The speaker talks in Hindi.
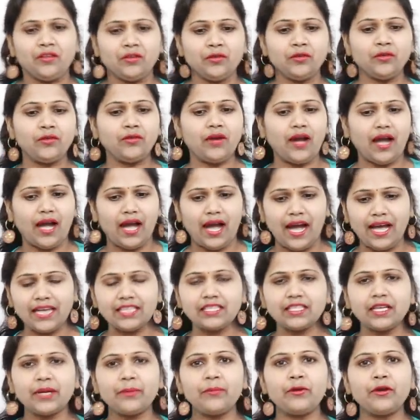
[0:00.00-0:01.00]
तो
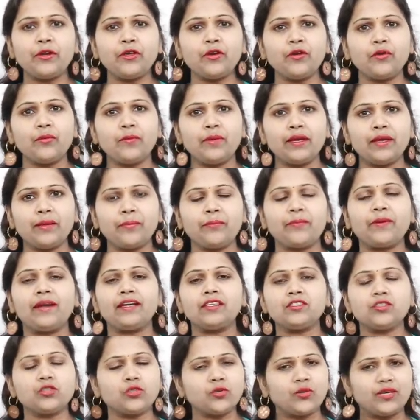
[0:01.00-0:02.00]
आज के वीडियो में
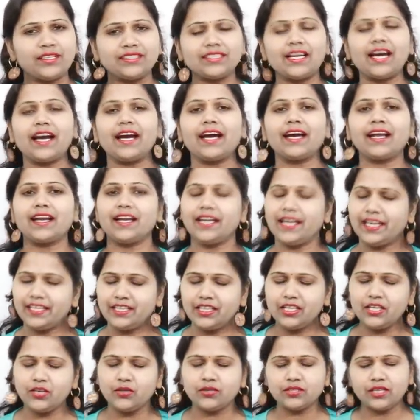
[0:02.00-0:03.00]
फ्रेंड्स थोड़ा सा अगर
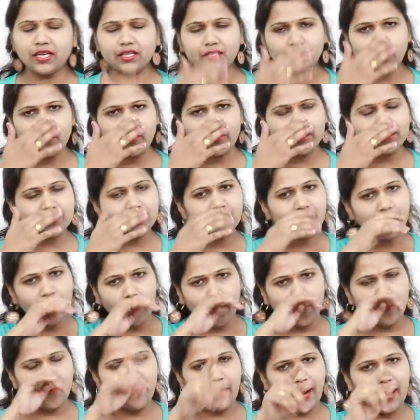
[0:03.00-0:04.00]
लेंथी हो जाए तो
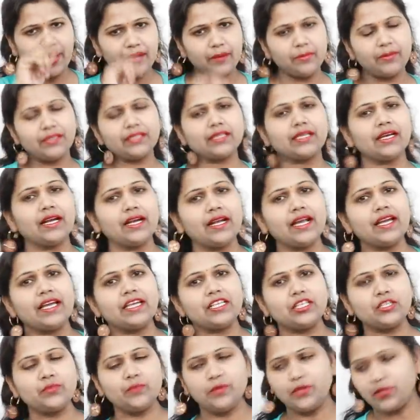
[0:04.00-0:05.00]
प्लीज़ माइंड मत करना
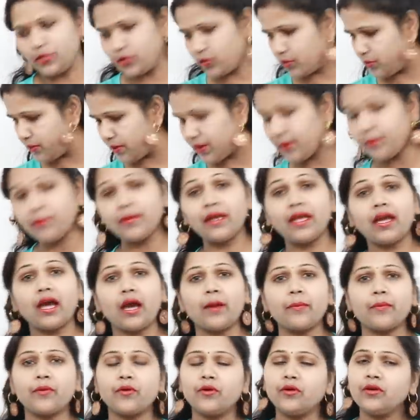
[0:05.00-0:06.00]
इस वीडियो में मैं
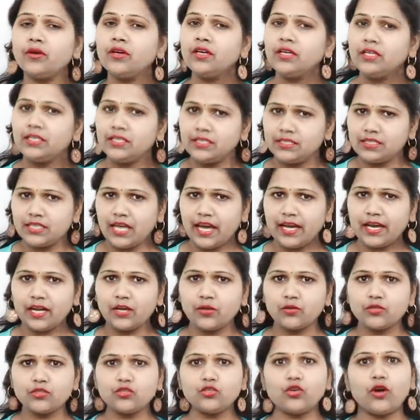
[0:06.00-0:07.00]
आपको सारा
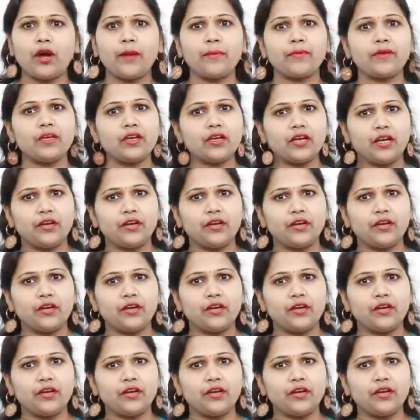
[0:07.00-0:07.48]
कुछ जो आपकी